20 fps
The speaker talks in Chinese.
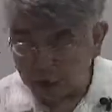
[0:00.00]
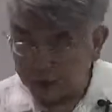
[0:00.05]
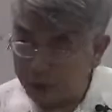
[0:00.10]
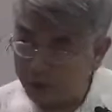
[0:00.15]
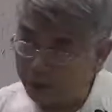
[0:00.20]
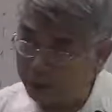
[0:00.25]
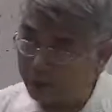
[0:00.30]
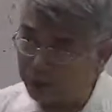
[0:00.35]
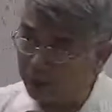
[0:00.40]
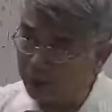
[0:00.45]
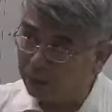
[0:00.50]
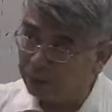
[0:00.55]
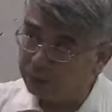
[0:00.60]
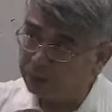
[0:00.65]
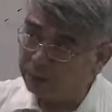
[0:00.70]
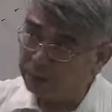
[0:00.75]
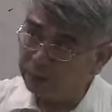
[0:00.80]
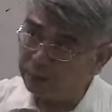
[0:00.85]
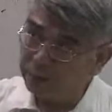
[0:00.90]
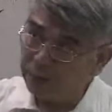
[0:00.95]
个杠杆，
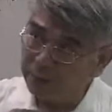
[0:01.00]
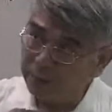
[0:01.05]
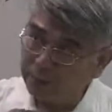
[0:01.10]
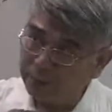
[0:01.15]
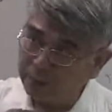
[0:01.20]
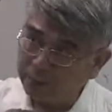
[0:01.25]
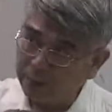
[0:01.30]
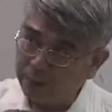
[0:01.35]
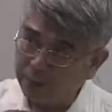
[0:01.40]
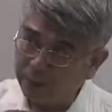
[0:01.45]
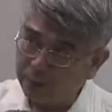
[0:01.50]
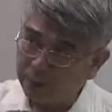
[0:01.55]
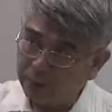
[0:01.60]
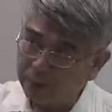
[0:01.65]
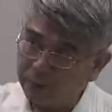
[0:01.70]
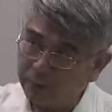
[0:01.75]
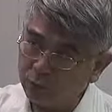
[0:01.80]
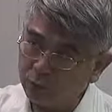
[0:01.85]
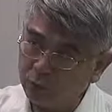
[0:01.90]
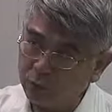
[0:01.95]
啊，
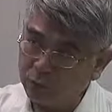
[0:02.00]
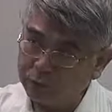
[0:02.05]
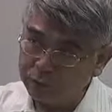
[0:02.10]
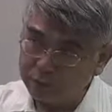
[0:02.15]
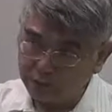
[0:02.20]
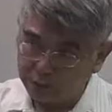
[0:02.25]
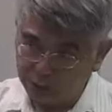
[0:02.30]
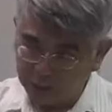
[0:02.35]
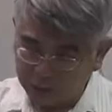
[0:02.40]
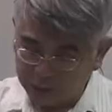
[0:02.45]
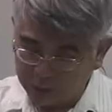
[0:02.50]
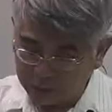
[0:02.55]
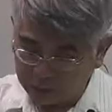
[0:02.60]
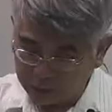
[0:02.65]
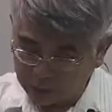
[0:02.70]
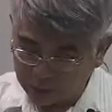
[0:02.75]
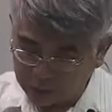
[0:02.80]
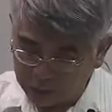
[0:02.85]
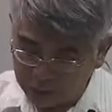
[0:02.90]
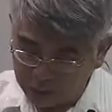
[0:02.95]
观察点
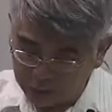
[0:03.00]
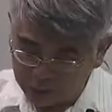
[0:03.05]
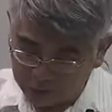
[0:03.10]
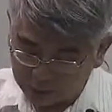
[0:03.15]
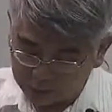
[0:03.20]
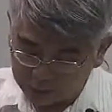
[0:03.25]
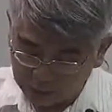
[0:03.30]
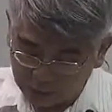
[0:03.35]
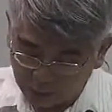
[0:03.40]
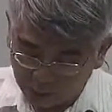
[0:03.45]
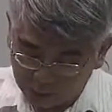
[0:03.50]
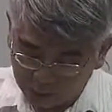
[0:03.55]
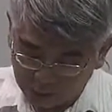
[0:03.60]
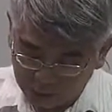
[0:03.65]
的那个杠杆效